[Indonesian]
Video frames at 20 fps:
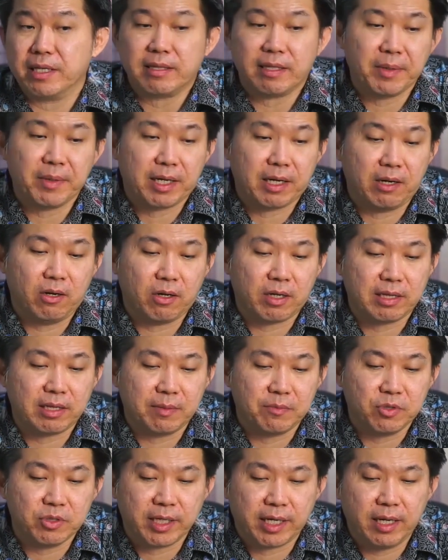Tapi kalau
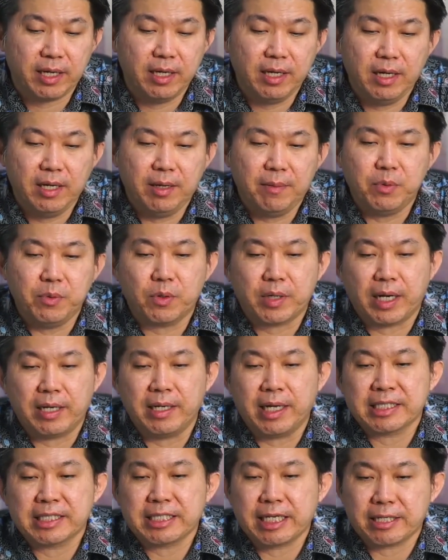ketemunya bukan
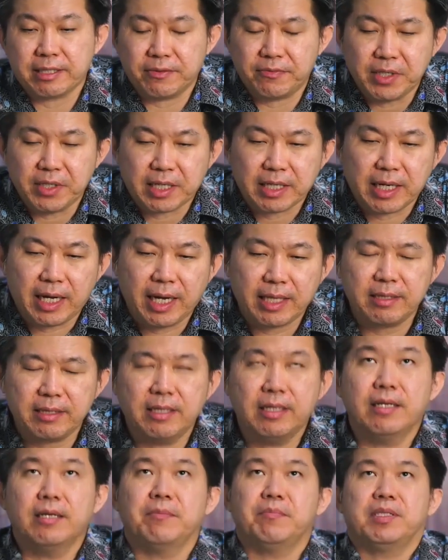yang sertifikat,
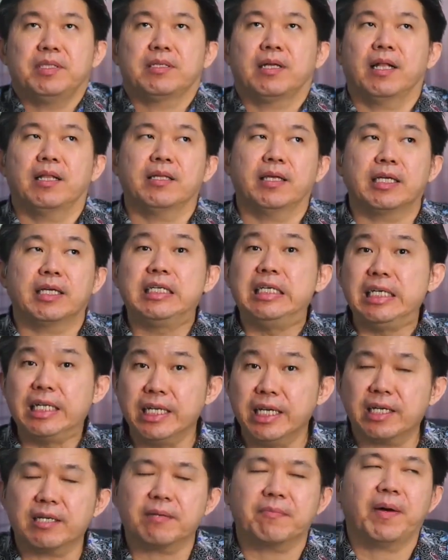misalnya
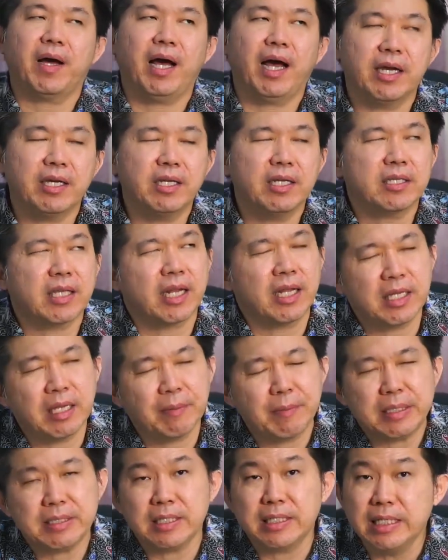girik, Pak, ini tanahnya
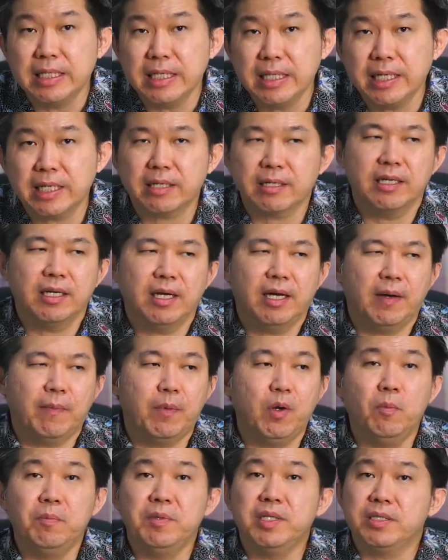masih girik,
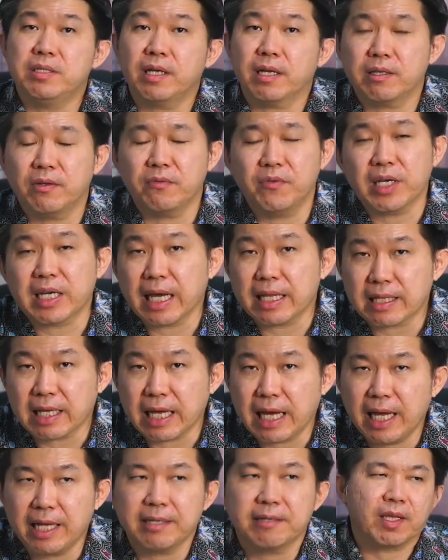belum
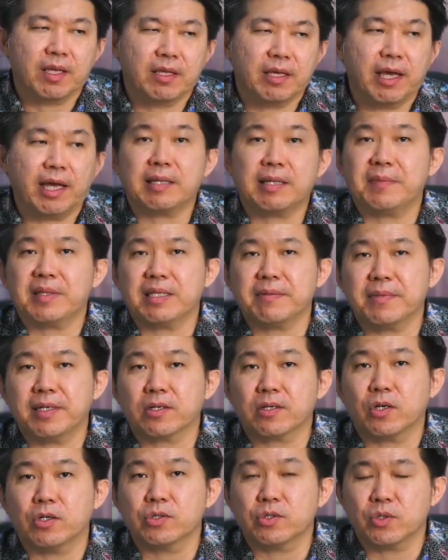disertifikatkan. Ya
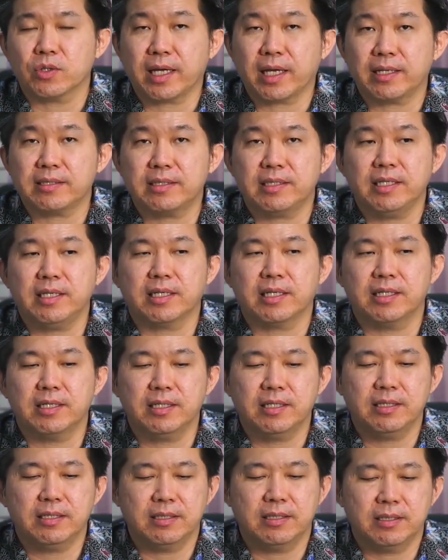teman-teman konsultasi
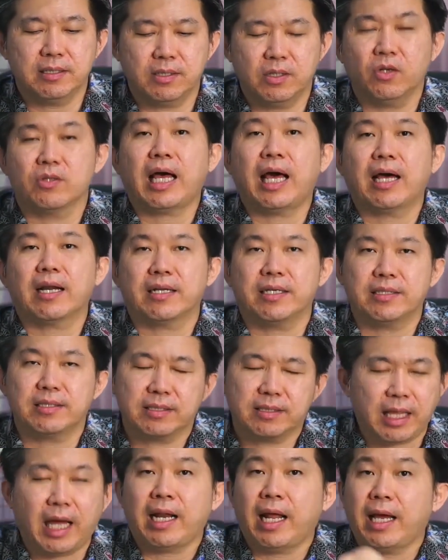ke
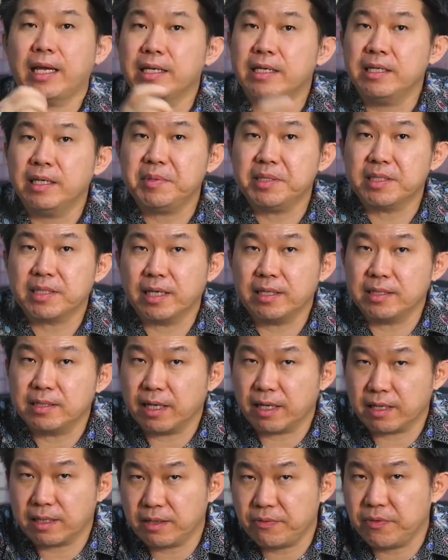notaris. Tanah ini bisa
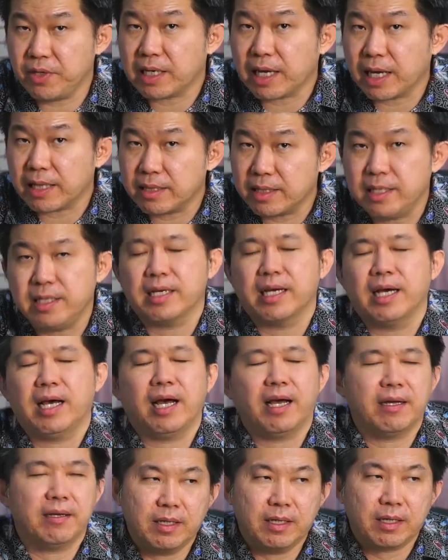disertifikatin nggak?
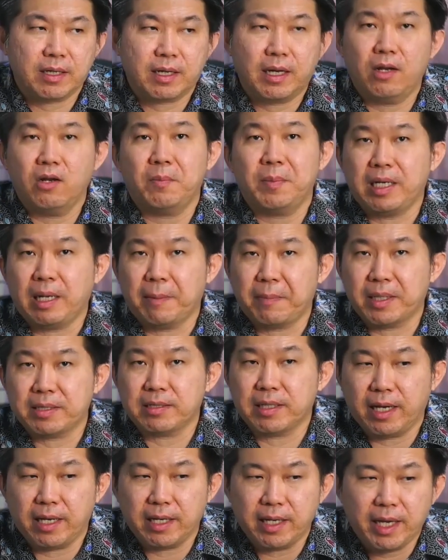Kalau pendapat
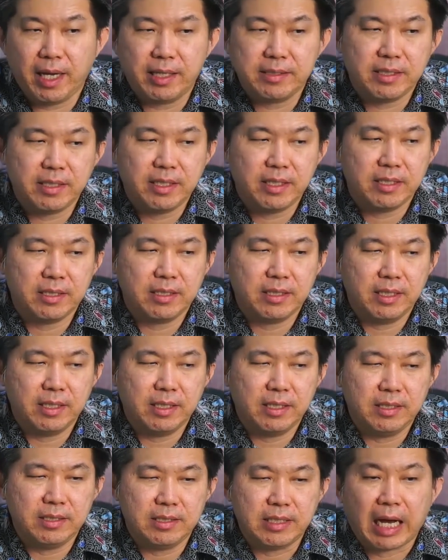saya sih
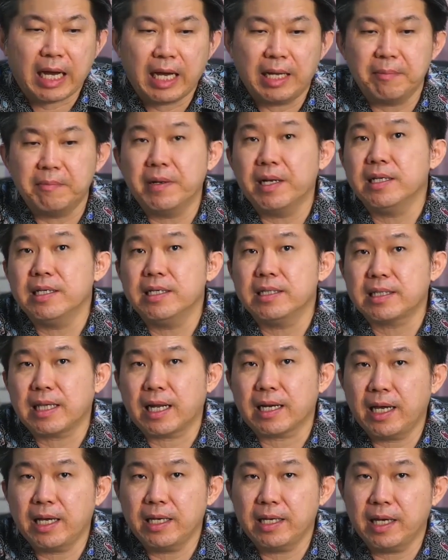jangan beli
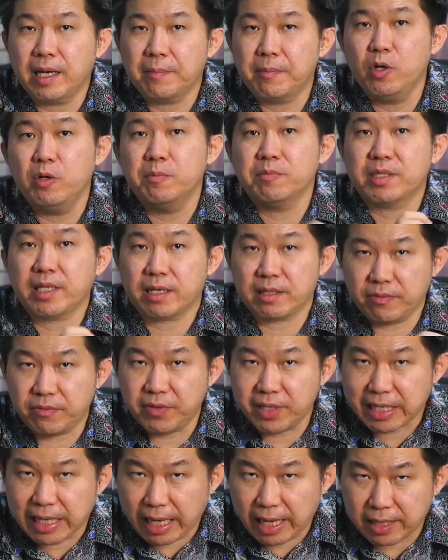tanah yang belum
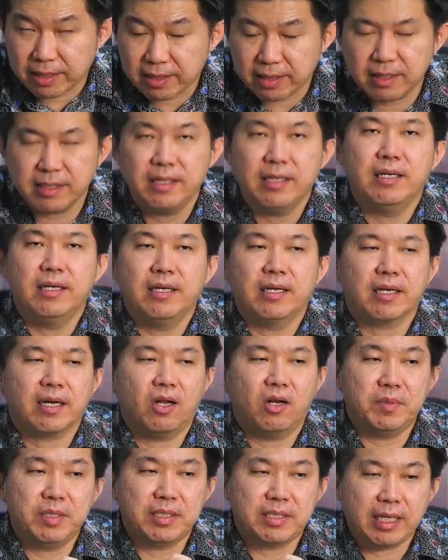sertifikat.
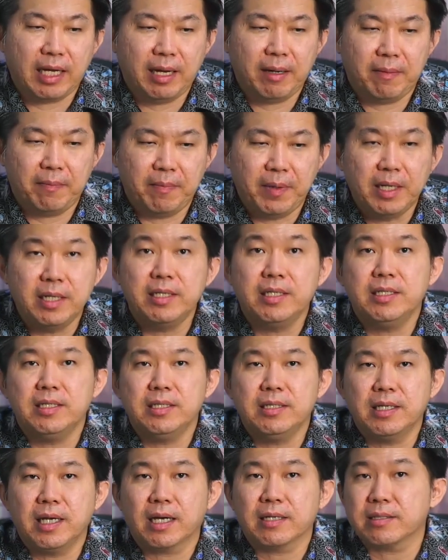Kalau bisa beli
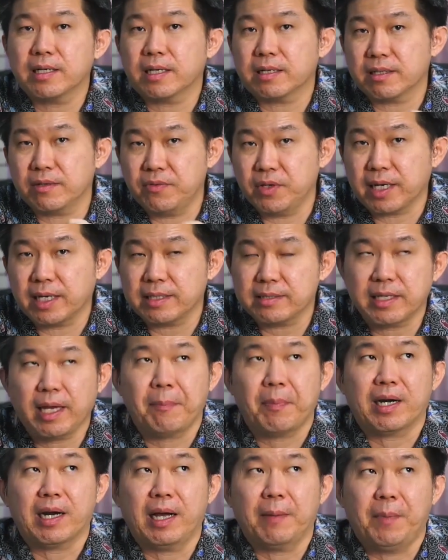yang sertifikat. Saya
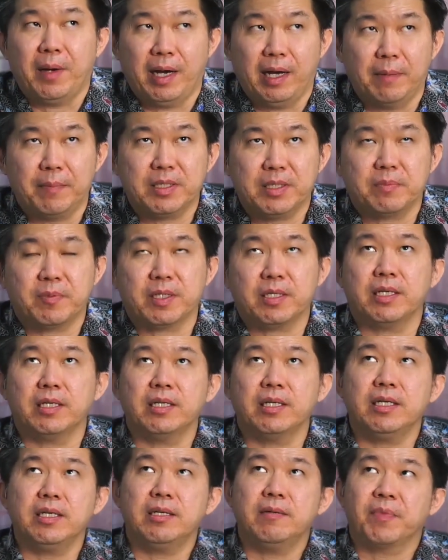pernah pengalaman seperti
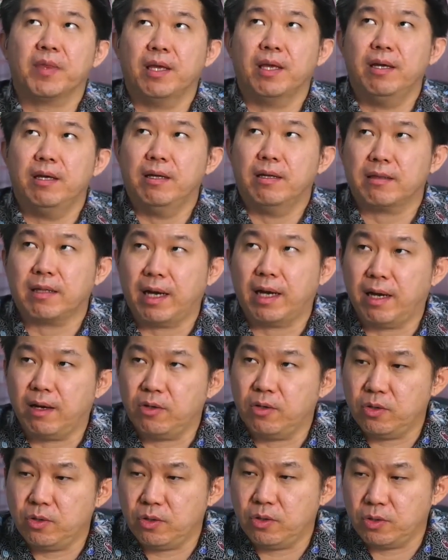ini
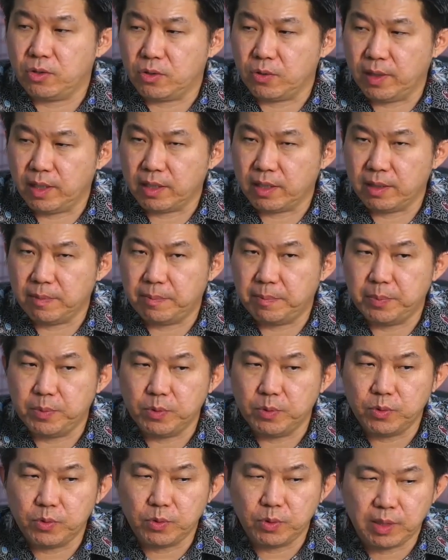tahun 2015.
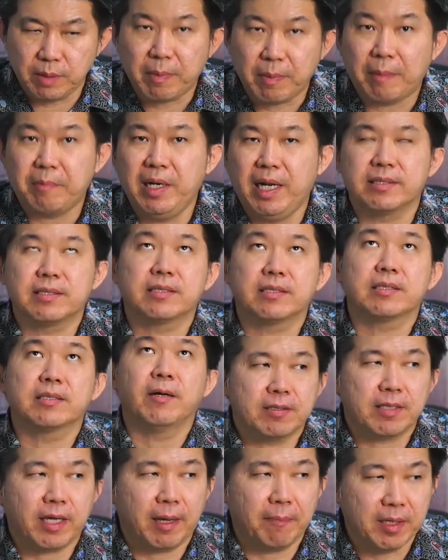
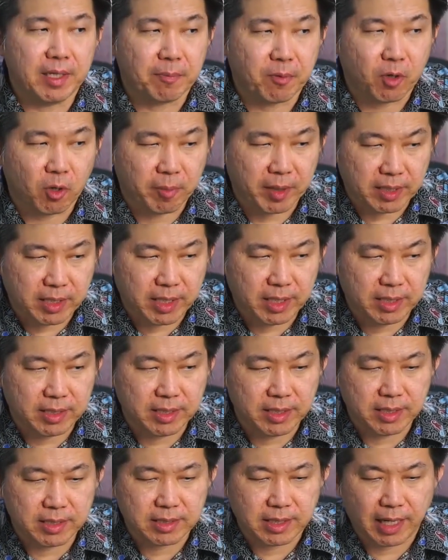Saya beli properti
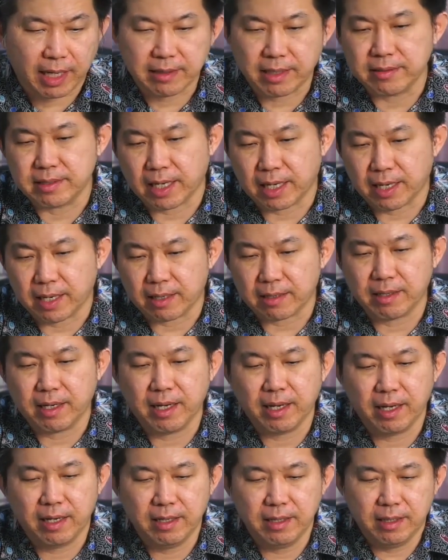di selatan
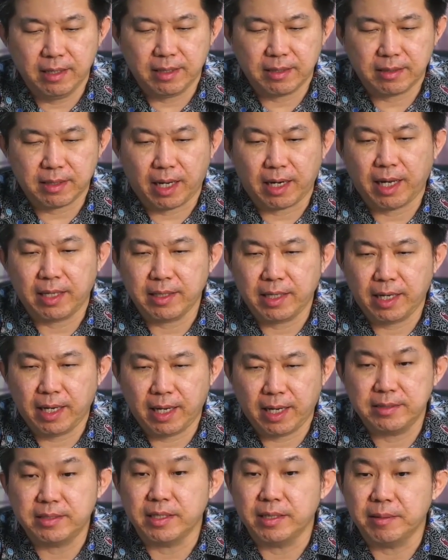Jakarta, tanahnya
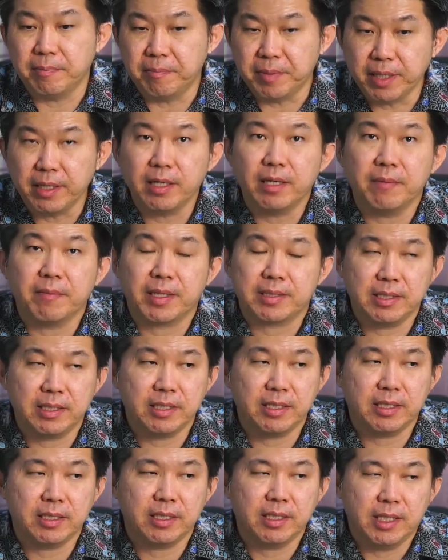AJB,
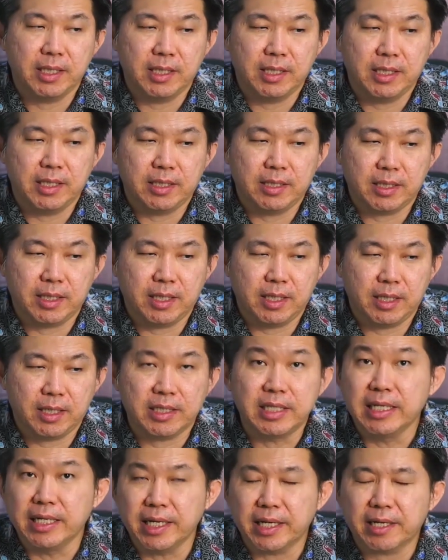masih e,
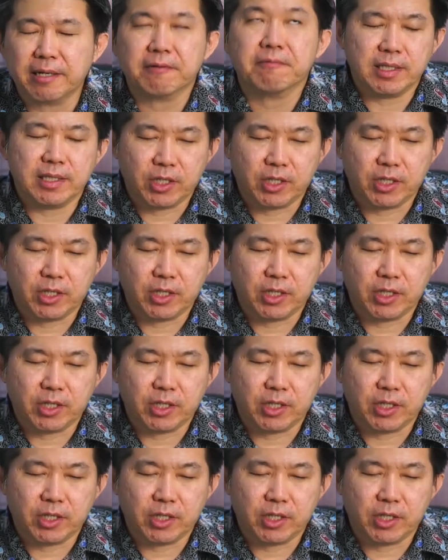girik.